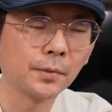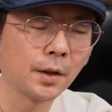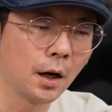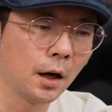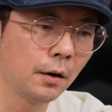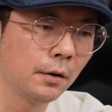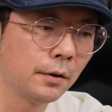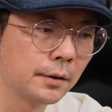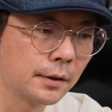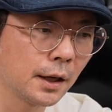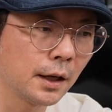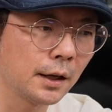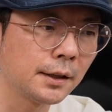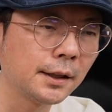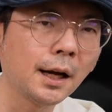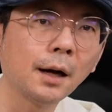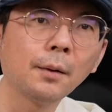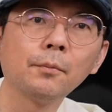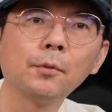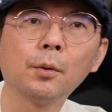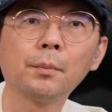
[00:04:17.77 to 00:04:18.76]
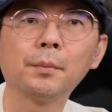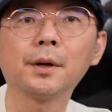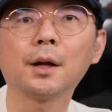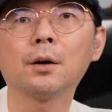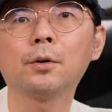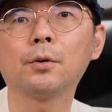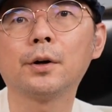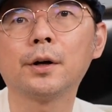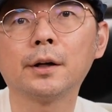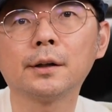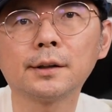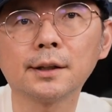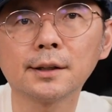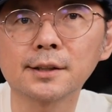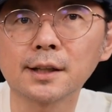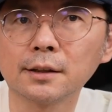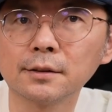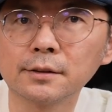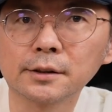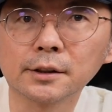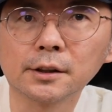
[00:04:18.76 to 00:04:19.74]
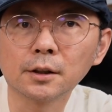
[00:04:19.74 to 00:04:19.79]
好，那一样，我们绕回第
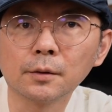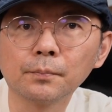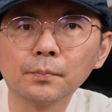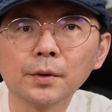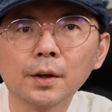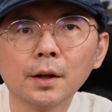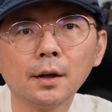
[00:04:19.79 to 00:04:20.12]
三哦。